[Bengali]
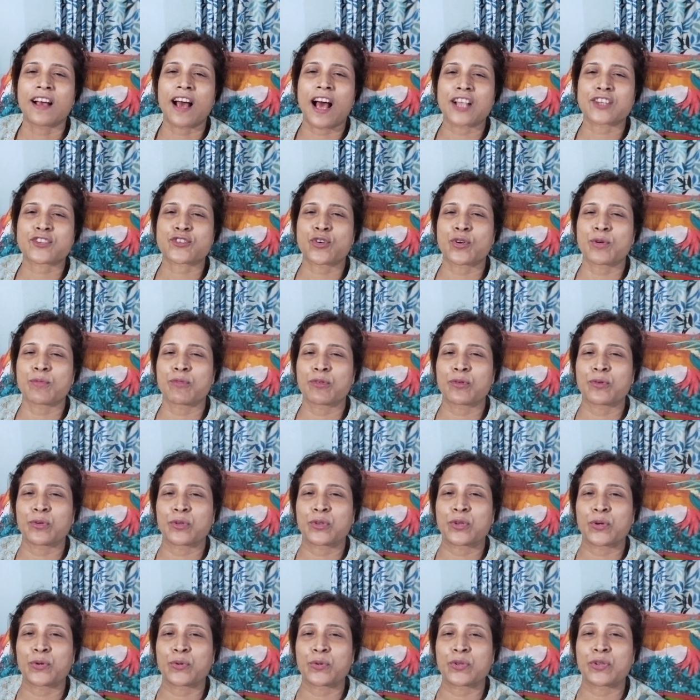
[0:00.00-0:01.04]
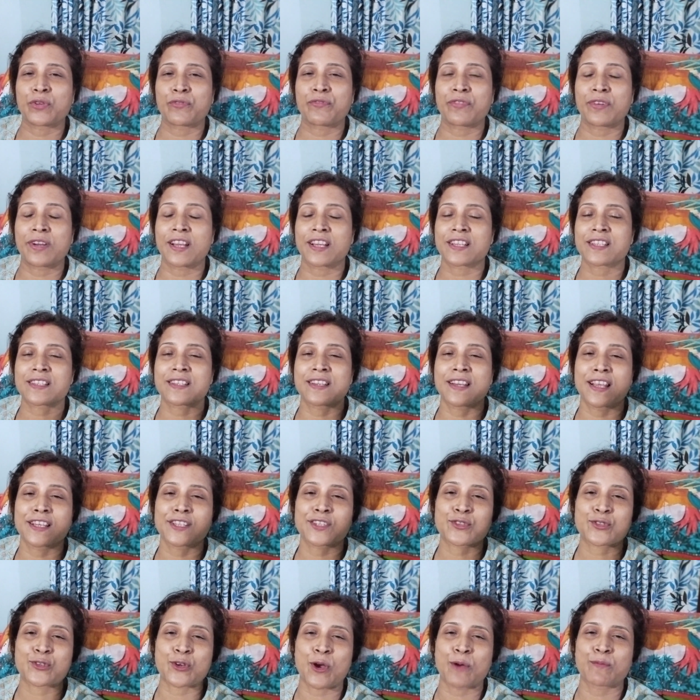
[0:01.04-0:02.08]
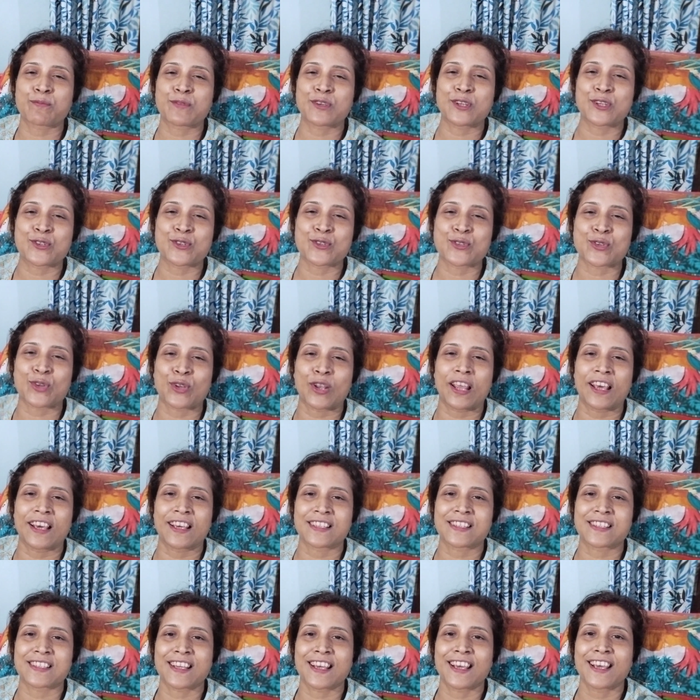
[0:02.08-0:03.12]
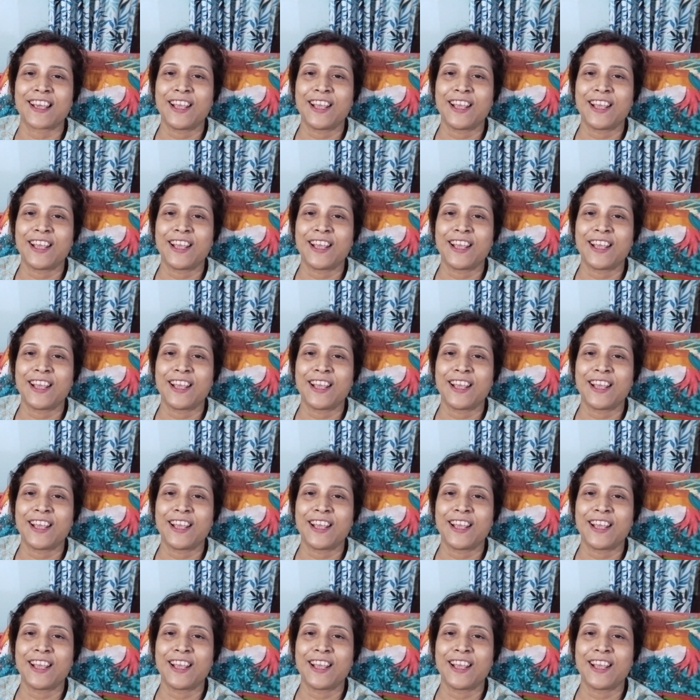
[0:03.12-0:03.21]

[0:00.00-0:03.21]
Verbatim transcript: কাজকর্ম করতে করতে ফ্রেশনেস সব কিছু চলে গেছে